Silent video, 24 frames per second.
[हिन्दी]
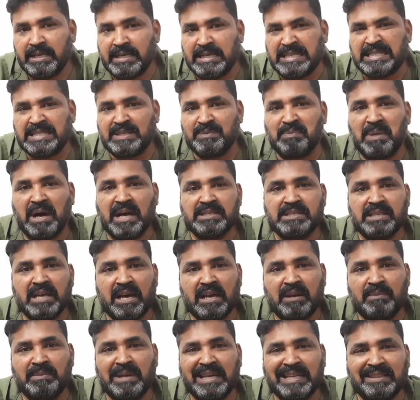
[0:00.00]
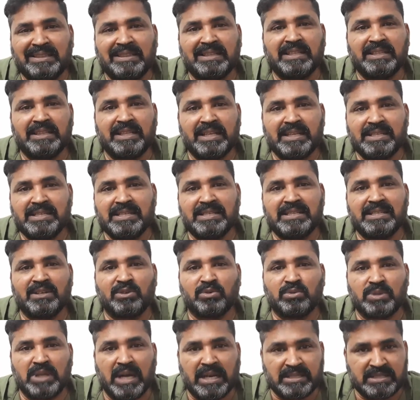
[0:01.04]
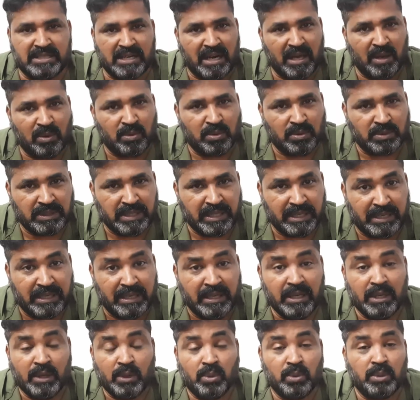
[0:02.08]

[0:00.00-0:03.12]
इस बाजार में इतनी तेजी से उतार चढ़ाव होते हैं